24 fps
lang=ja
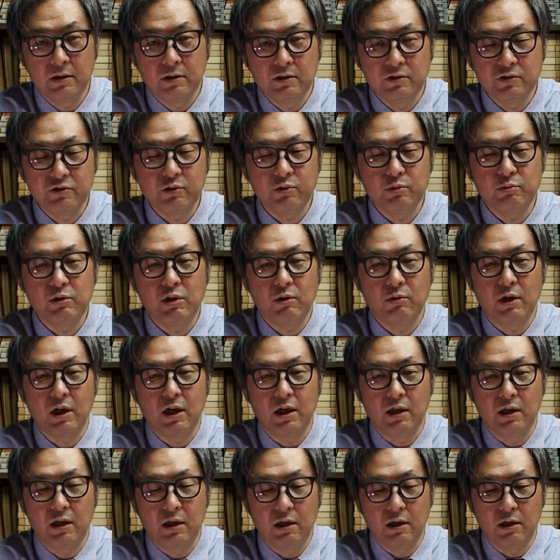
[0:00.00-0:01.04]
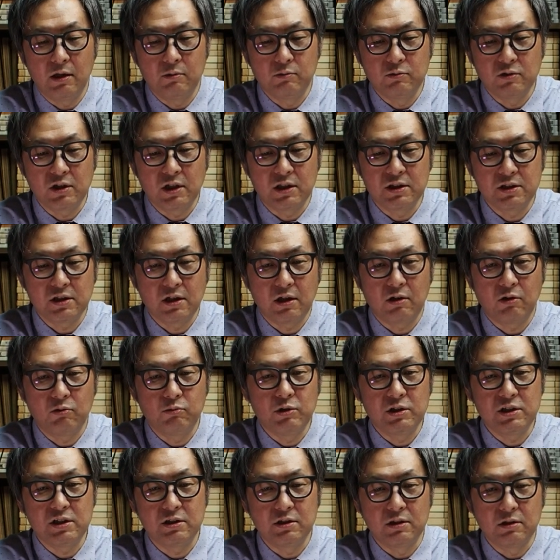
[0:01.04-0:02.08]
そういう意味では、えー、昔からお
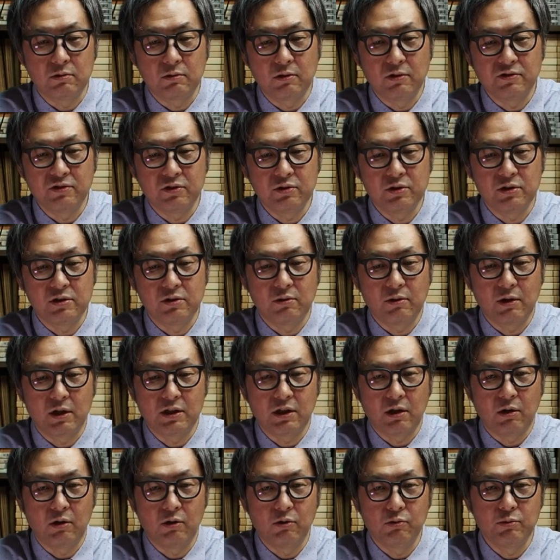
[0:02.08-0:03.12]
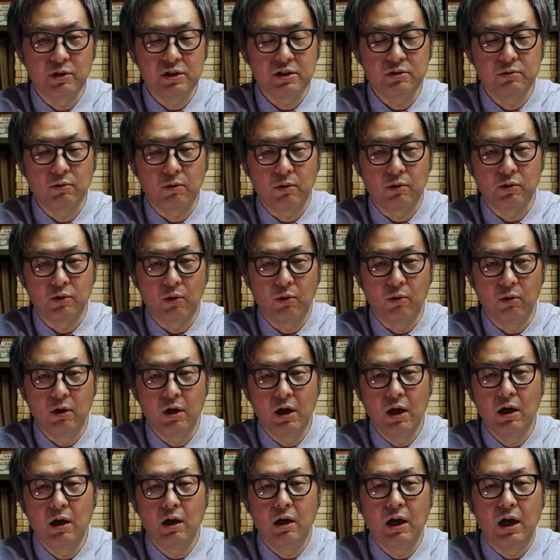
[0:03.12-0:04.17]
召しご存知の方はお召しのことを
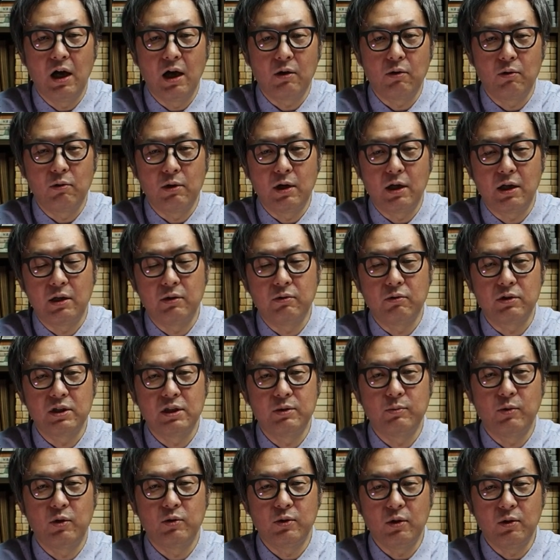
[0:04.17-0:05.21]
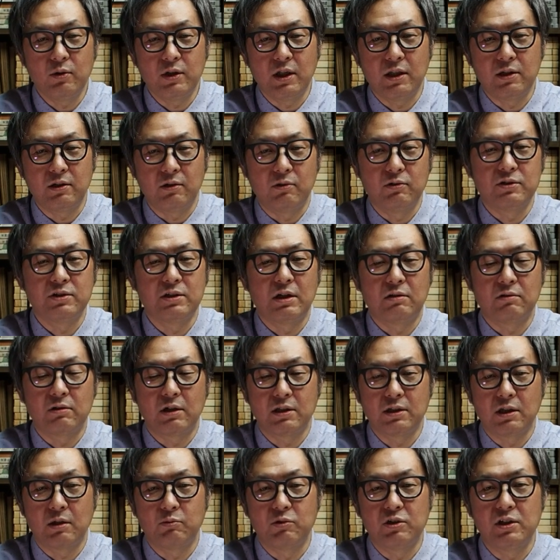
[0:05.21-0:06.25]
憧れの着物なんておっしゃる
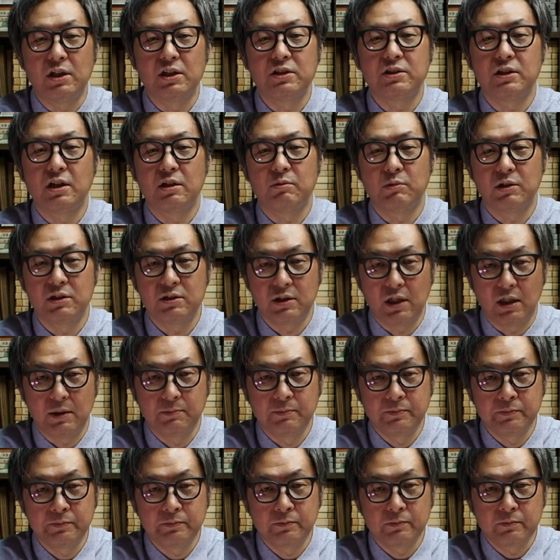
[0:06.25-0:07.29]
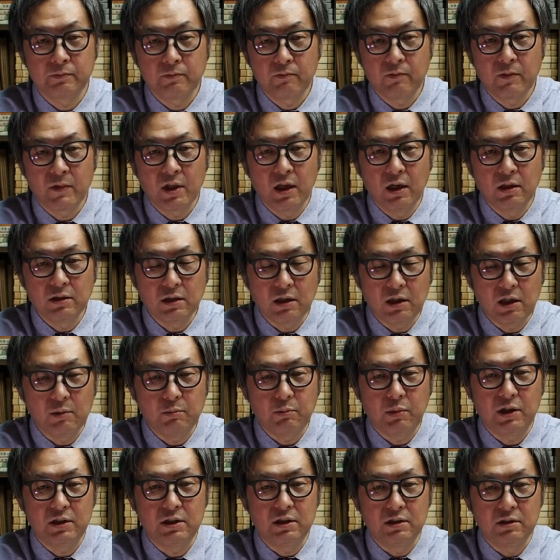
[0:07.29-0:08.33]
方もいらっしゃいました。それはやっ
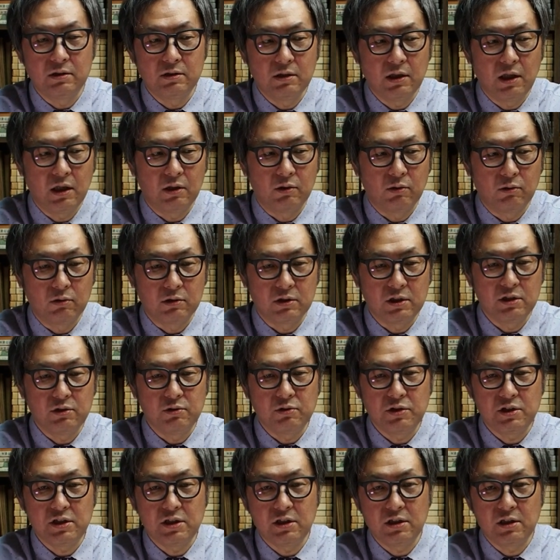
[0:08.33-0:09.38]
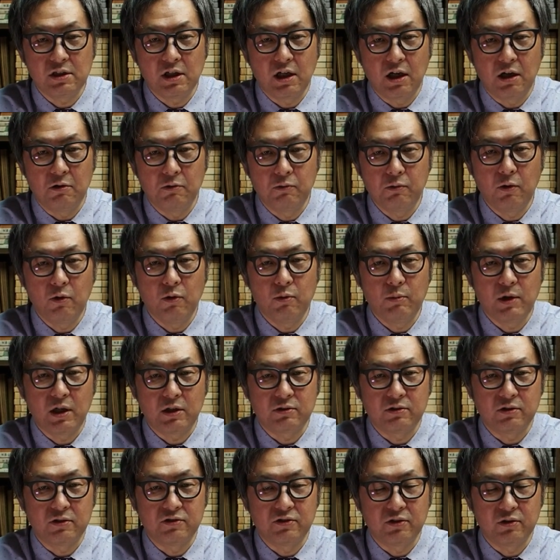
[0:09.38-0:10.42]
ぱりあの着るシーンが
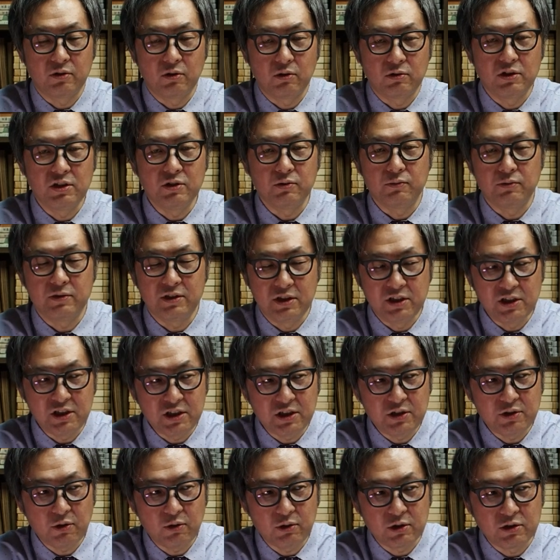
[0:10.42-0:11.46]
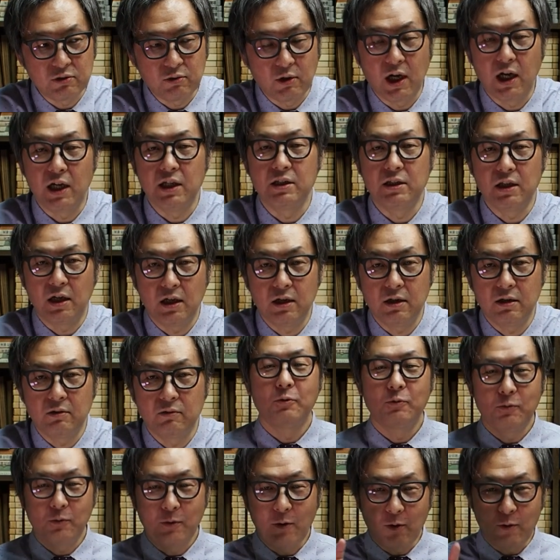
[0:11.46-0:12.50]
フォーマルとその日常着の間
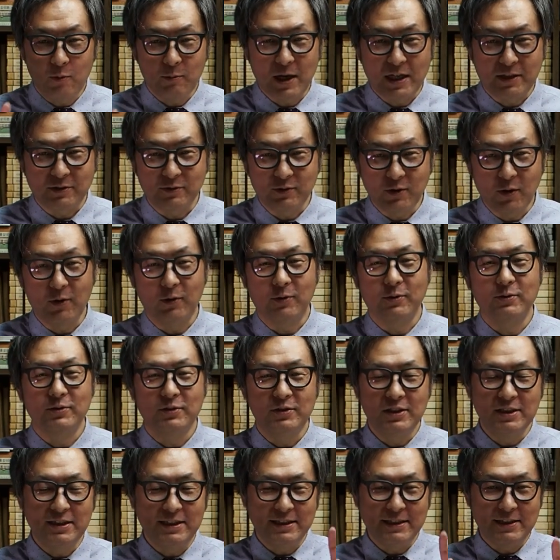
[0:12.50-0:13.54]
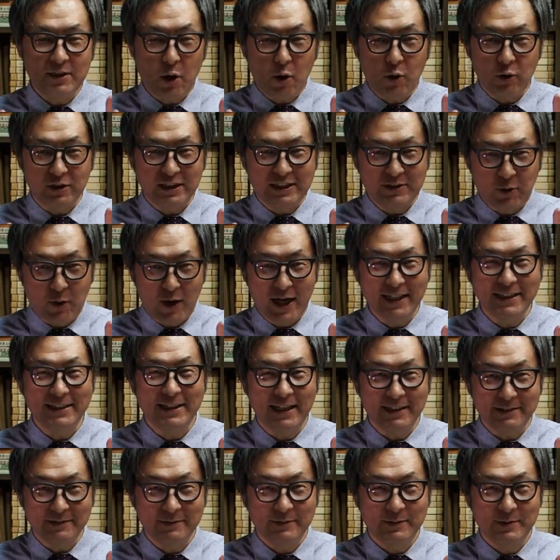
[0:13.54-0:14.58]
フォーマルと日常着の
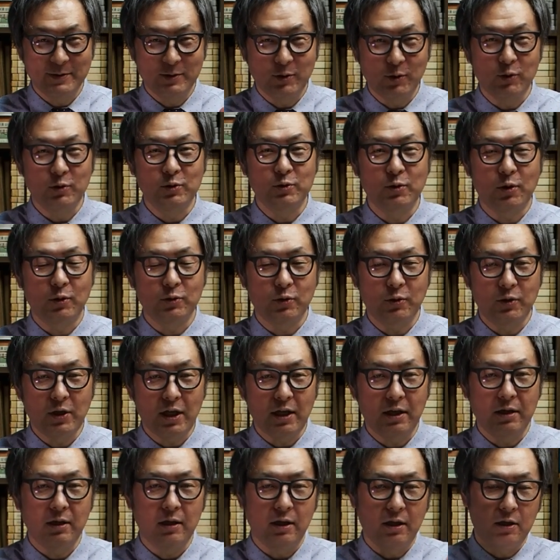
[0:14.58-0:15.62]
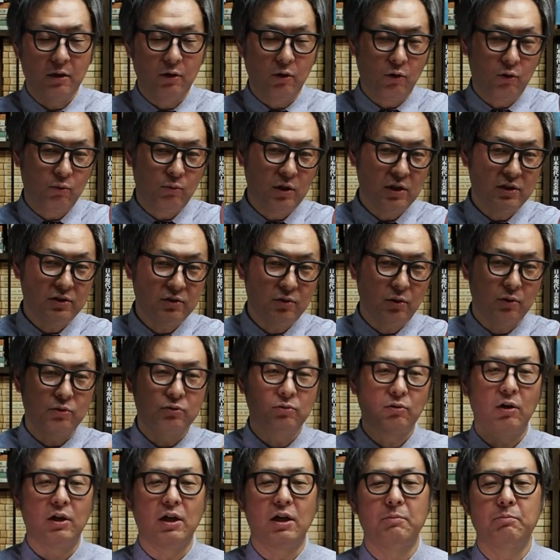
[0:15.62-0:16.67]
間ということで、えー、お召しと
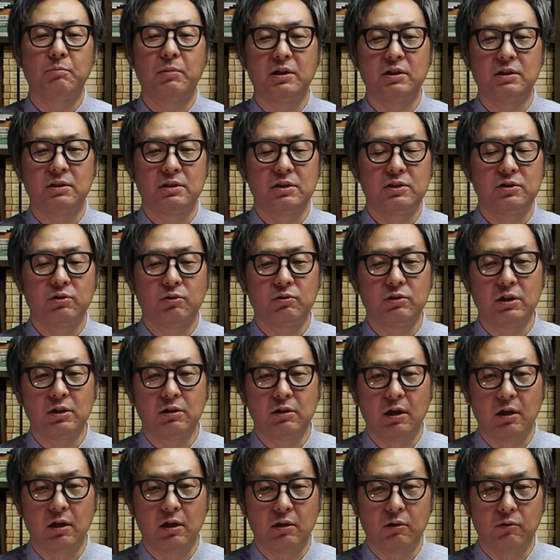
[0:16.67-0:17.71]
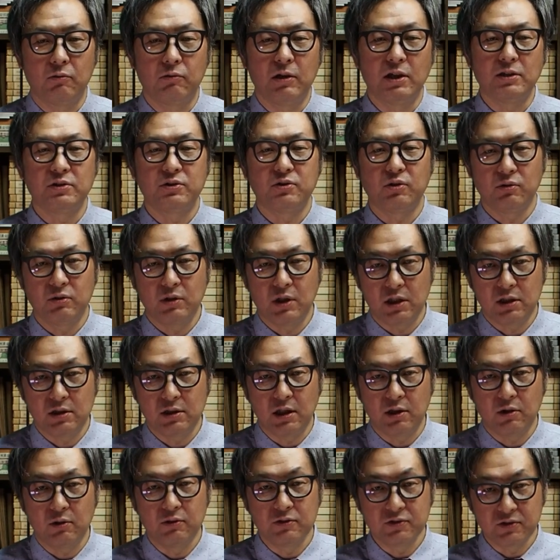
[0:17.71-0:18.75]
いうのはやっぱり非常にファッション的
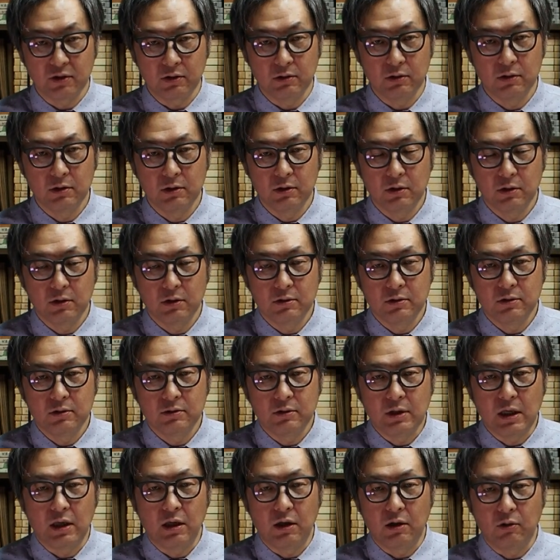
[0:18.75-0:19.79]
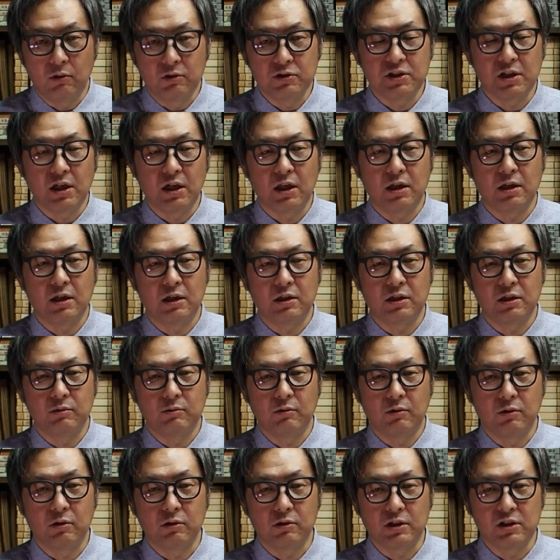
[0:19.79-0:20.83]
な要素、えー、おしゃれな着
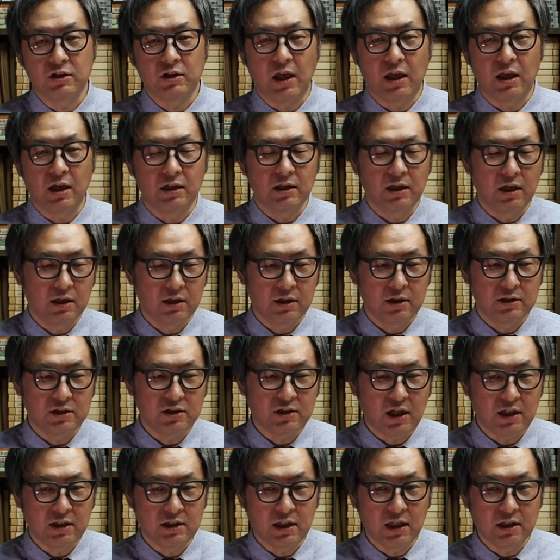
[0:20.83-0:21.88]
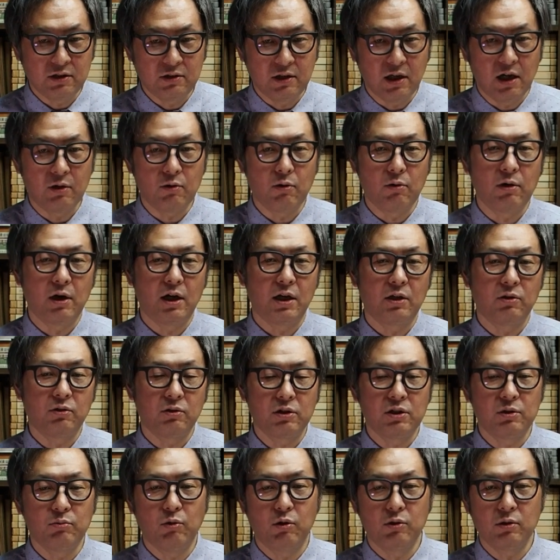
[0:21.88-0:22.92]
物を着て着たいなって憧れの
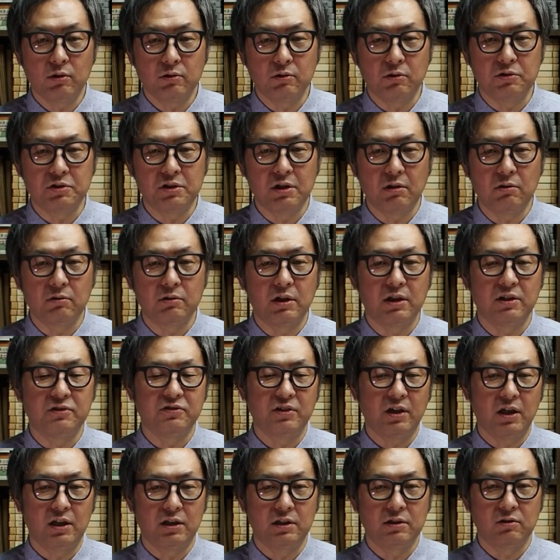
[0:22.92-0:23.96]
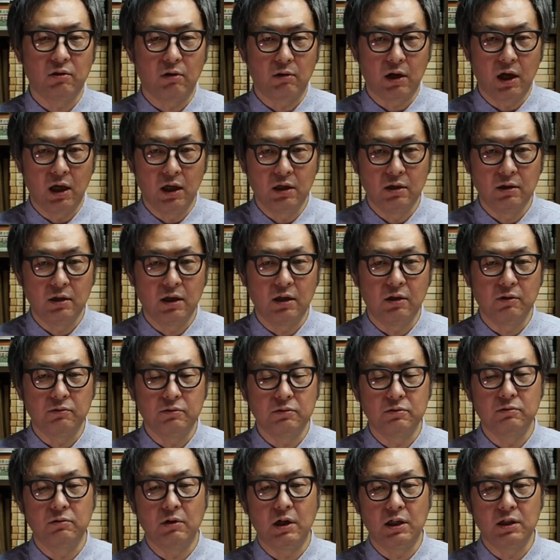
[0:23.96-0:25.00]
着物としてのデザインとか、えー、
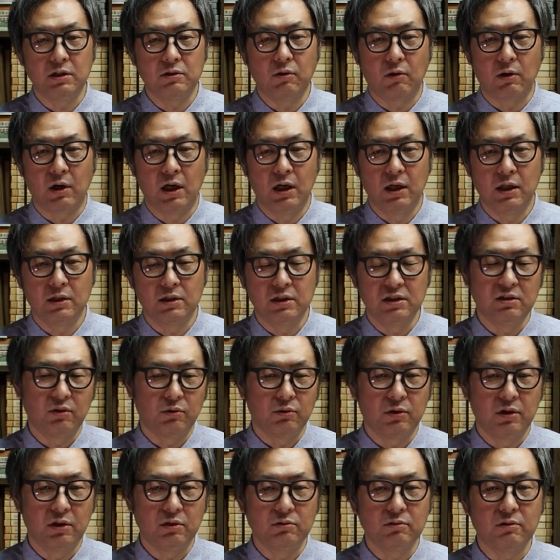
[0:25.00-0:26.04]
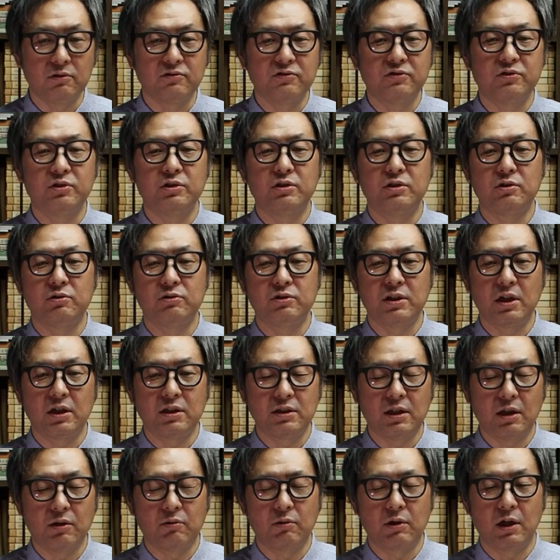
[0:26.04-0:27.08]
風合いとか色っていうのを追求して
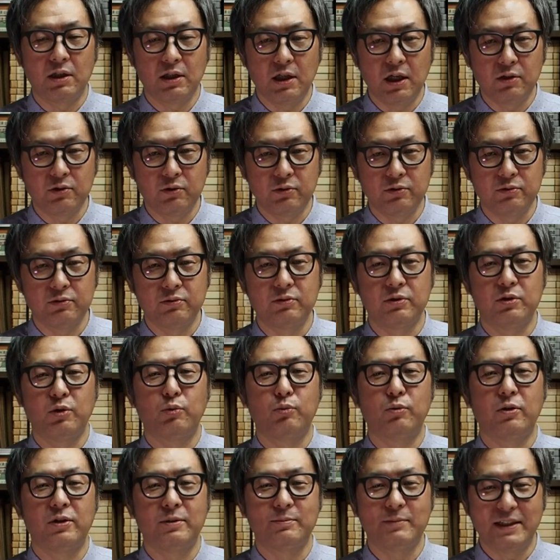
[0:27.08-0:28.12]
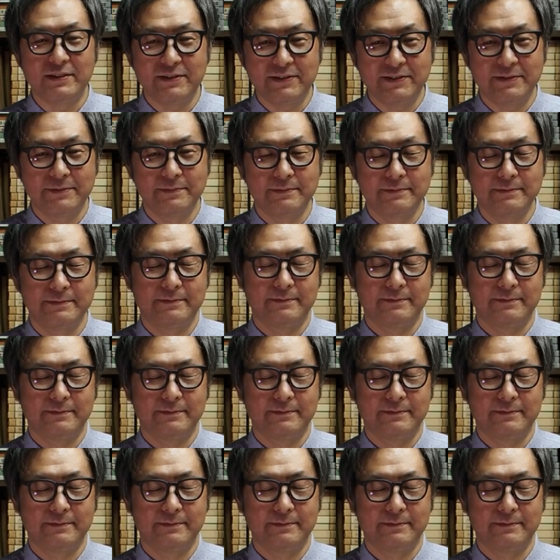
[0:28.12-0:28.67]
きたのかなというふうに思います。